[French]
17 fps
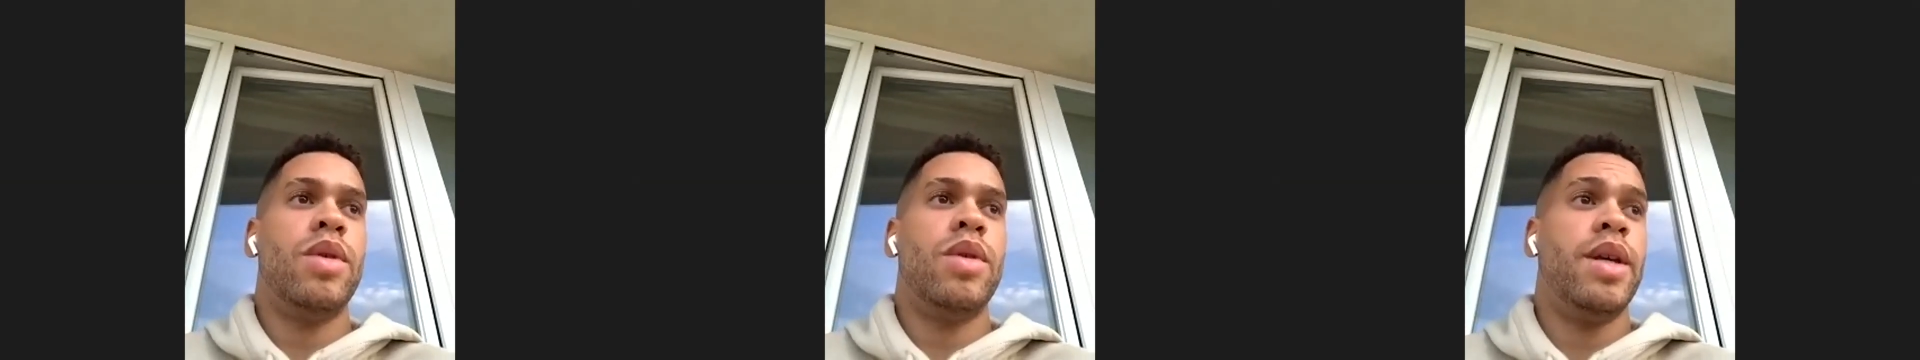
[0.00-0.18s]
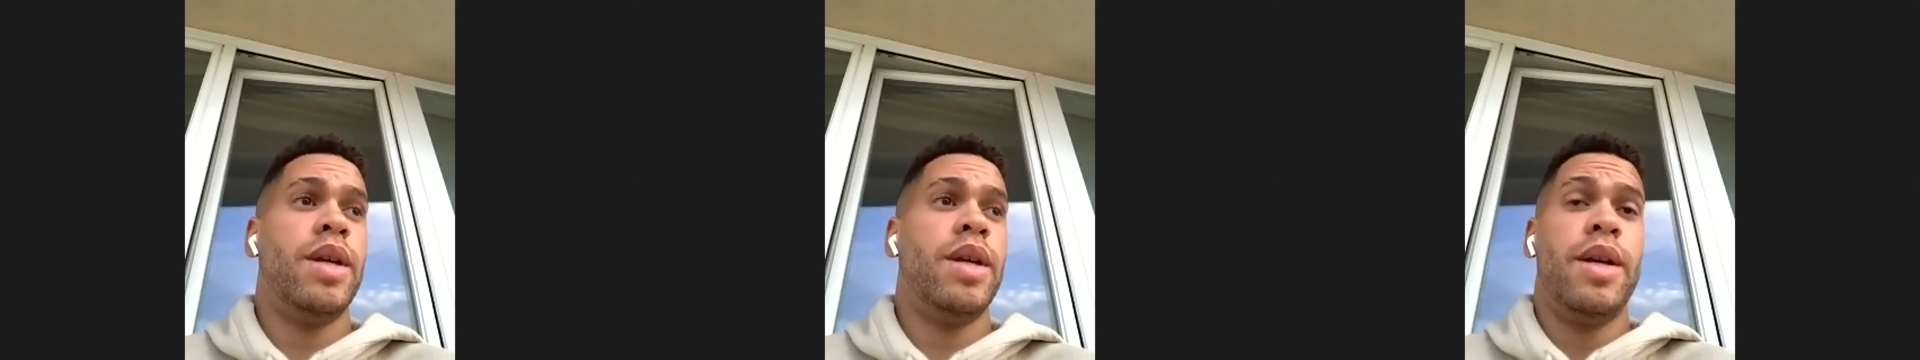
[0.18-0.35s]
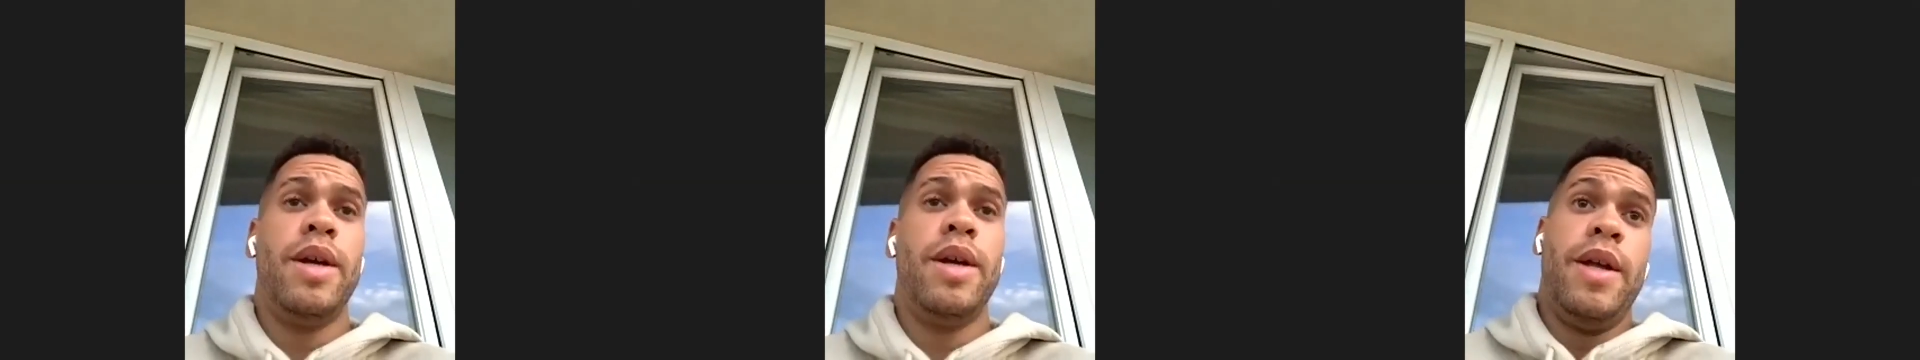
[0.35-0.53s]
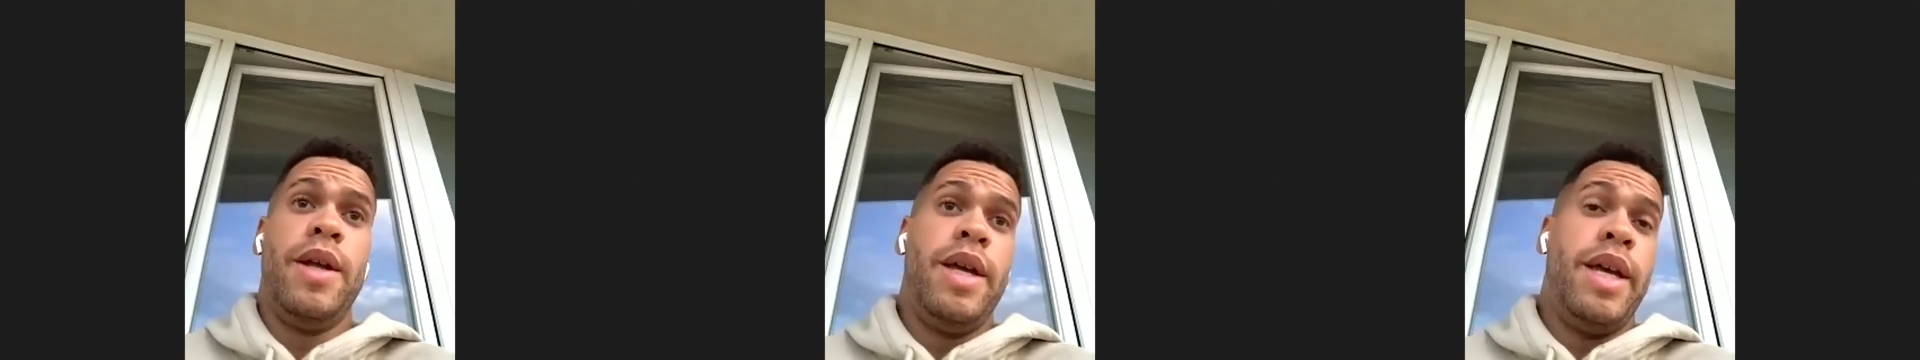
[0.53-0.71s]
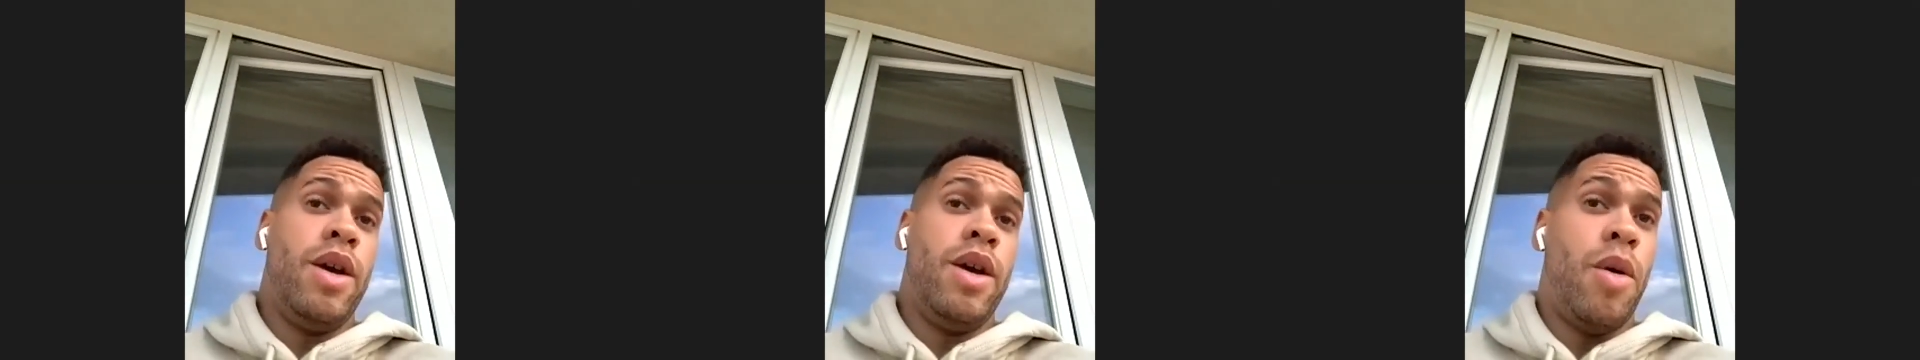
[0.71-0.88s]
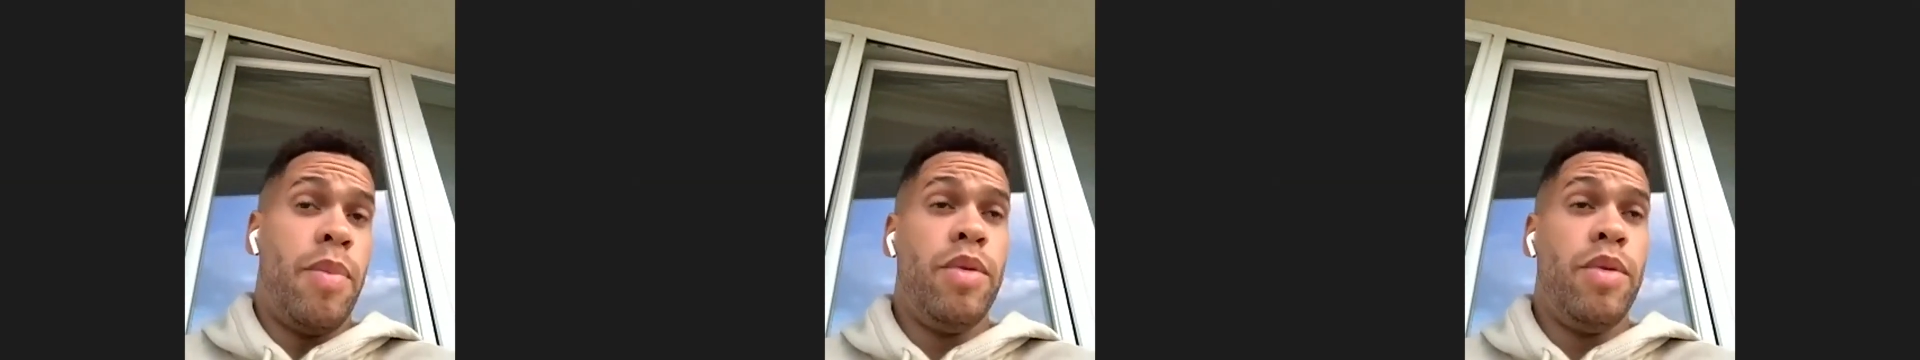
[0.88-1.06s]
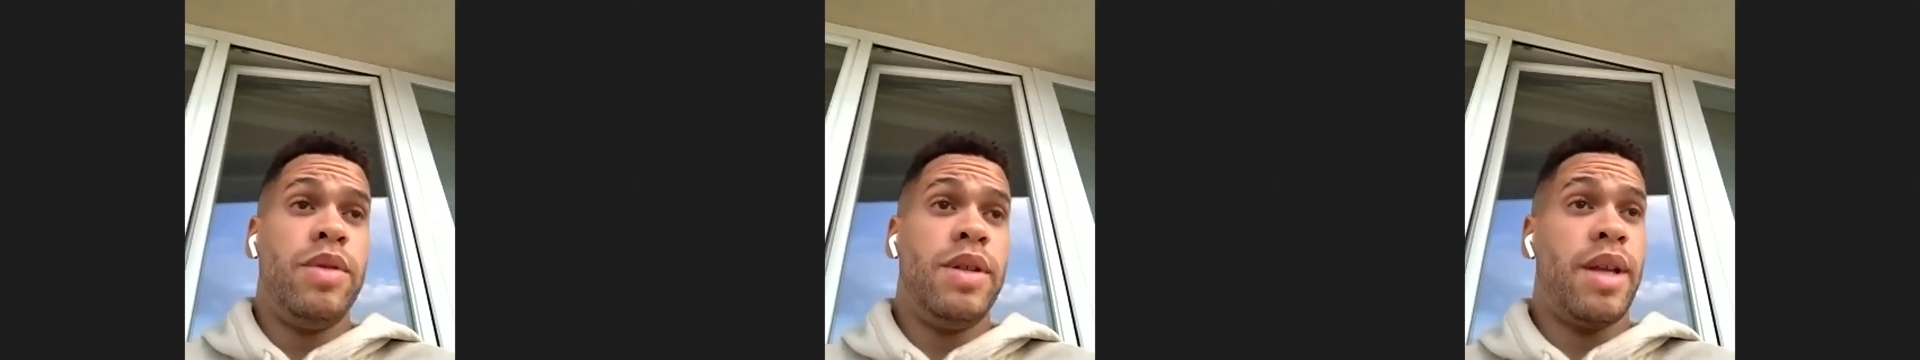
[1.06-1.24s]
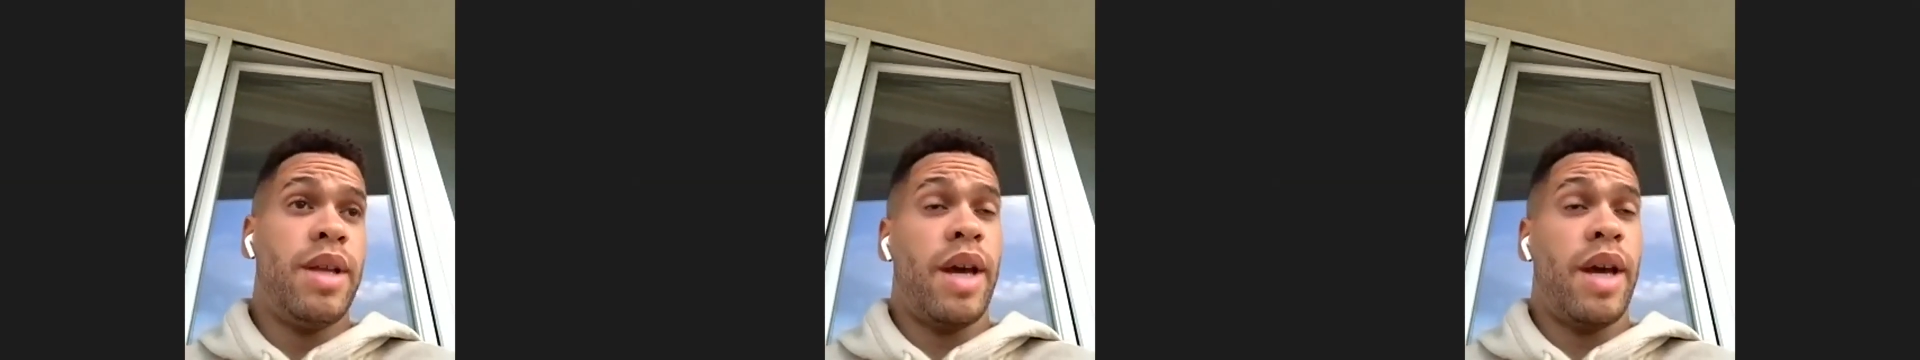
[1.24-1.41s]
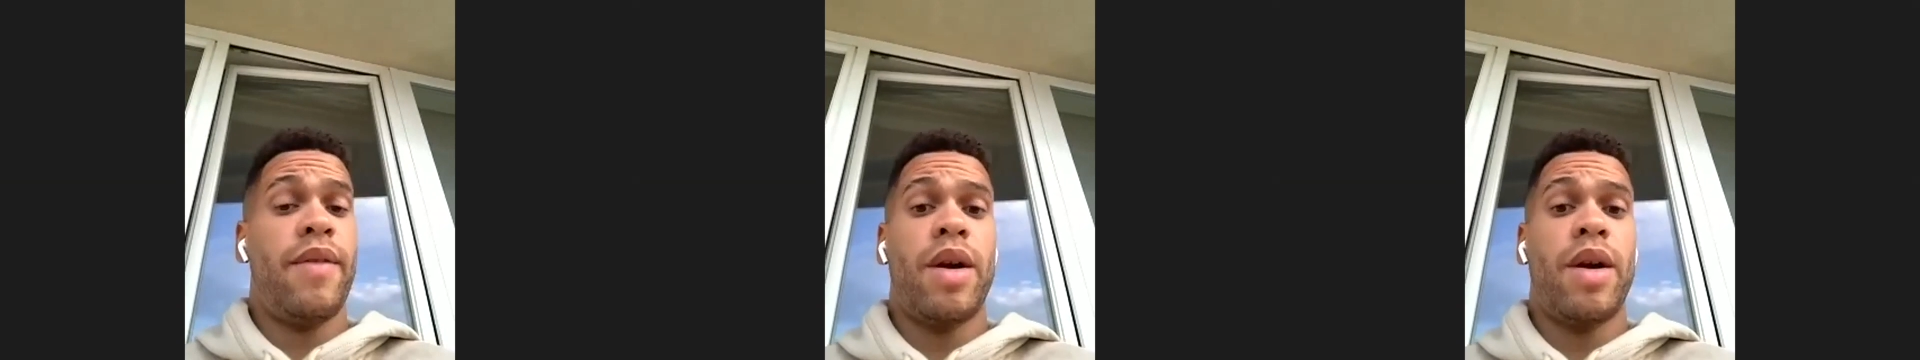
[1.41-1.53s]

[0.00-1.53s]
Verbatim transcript: Et, et, en plus, si tu arrives à